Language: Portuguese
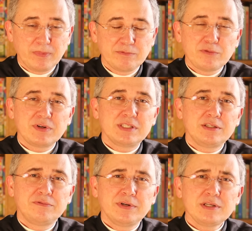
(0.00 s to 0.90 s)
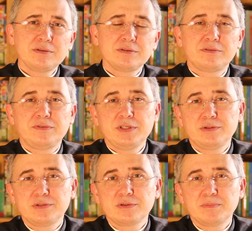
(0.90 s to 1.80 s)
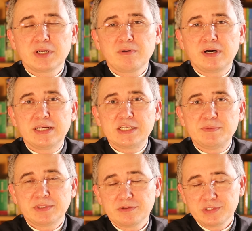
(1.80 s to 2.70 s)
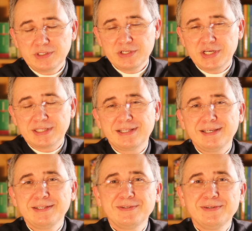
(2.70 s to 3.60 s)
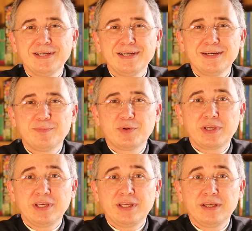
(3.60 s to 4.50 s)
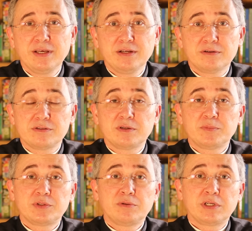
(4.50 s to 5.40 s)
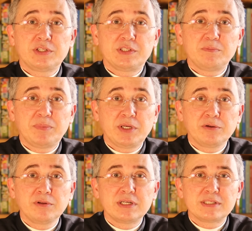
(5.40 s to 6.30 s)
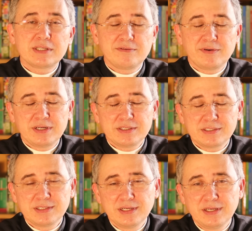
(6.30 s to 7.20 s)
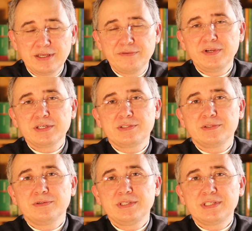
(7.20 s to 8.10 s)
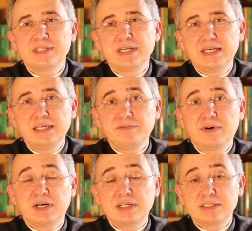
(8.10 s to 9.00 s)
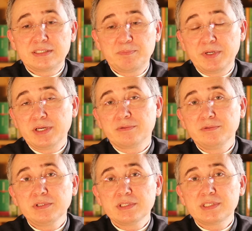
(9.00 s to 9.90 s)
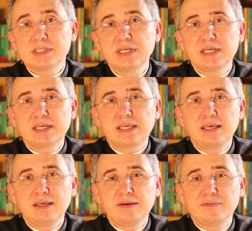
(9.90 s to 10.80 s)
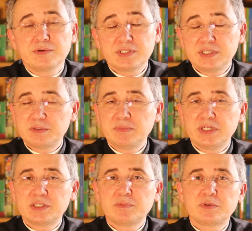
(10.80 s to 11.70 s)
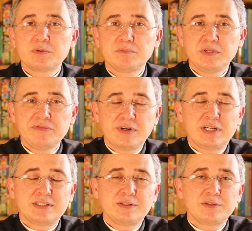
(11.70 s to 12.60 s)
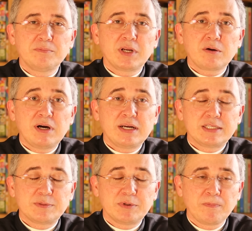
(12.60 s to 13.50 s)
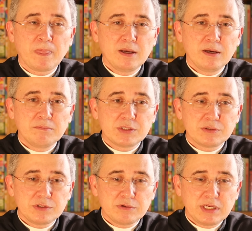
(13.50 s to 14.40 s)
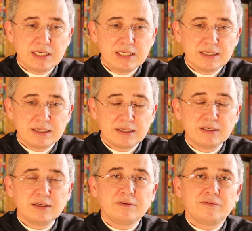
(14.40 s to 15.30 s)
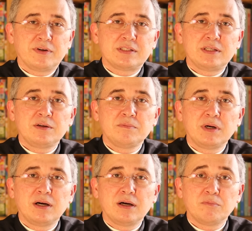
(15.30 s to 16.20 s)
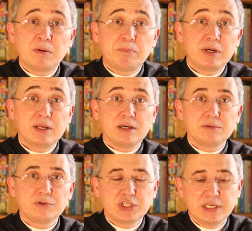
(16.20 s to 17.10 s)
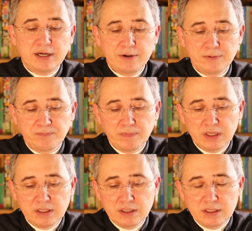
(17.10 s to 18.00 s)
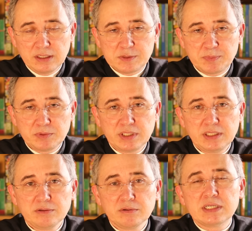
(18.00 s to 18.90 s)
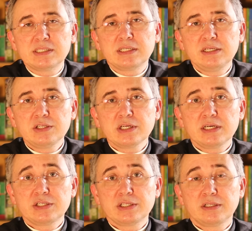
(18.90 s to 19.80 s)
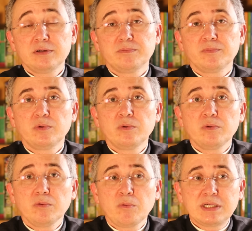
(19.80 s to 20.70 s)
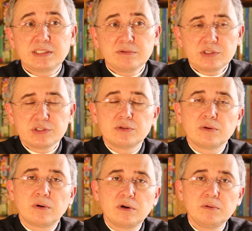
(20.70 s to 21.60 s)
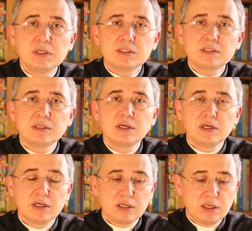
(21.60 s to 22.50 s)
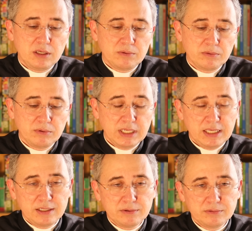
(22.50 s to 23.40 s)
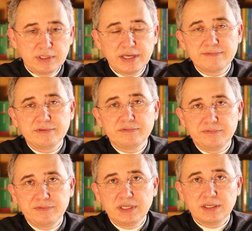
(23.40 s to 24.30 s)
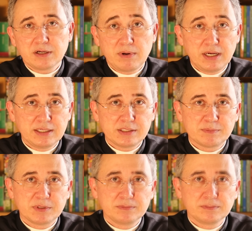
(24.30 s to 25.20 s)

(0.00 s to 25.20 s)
Vou fazer diversos vídeos sobre a Quaresma, então esteja atento, porque nós vamos, durante esse período, lançar várias reflexões e várias perguntas que vocês mesmos me fazem sobre a Quaresma. Mas hoje eu queria fazer uma, um apanhado geral respondendo a seguinte questão Quais são as normas que o leigo deve viver na quaresma?